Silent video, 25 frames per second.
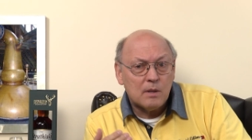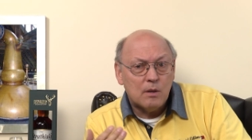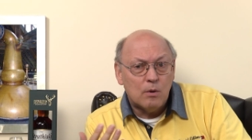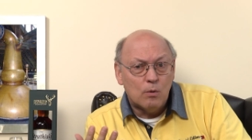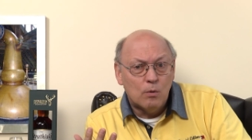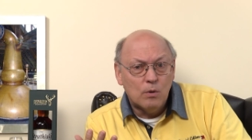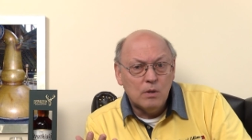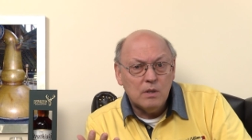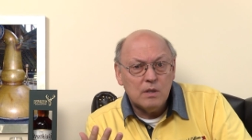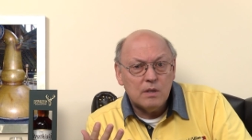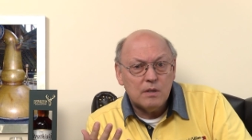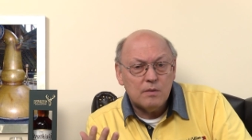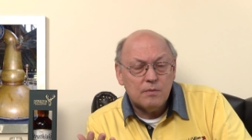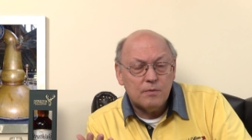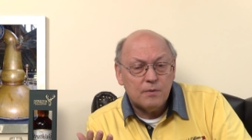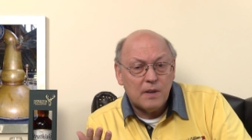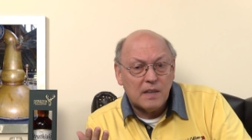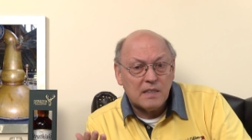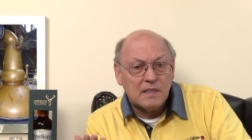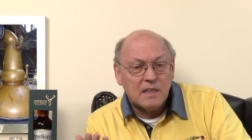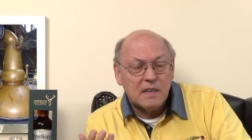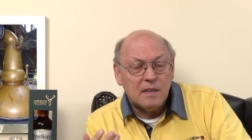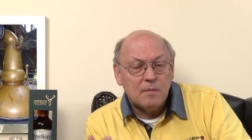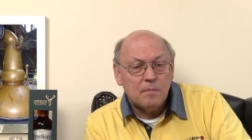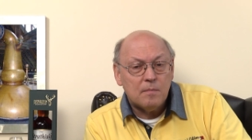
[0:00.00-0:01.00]
Und
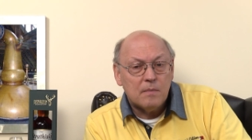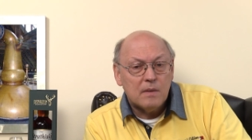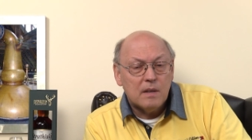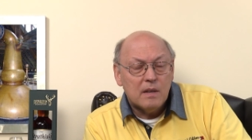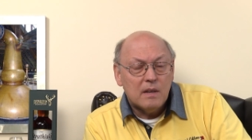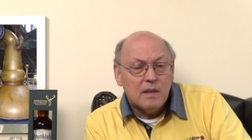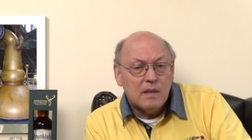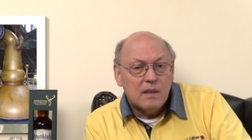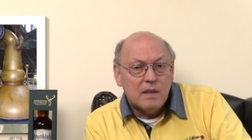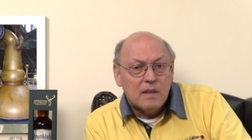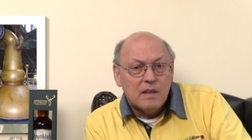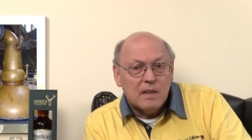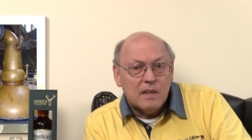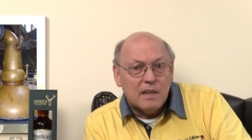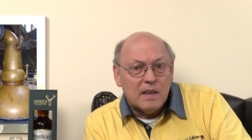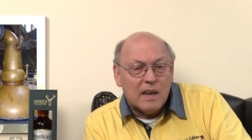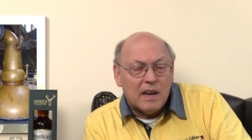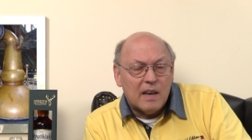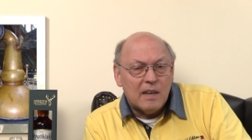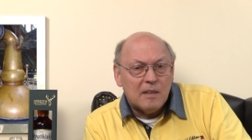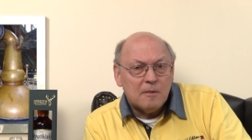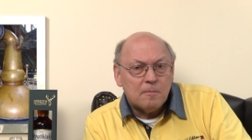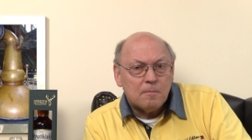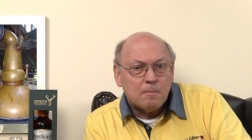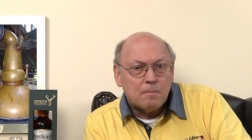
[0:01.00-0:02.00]
Fässer,
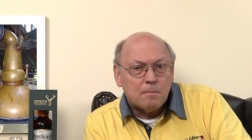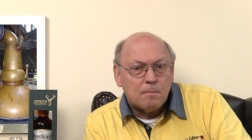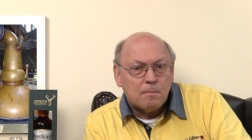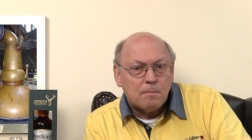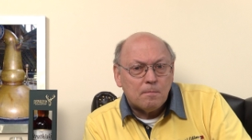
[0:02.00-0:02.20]
ja,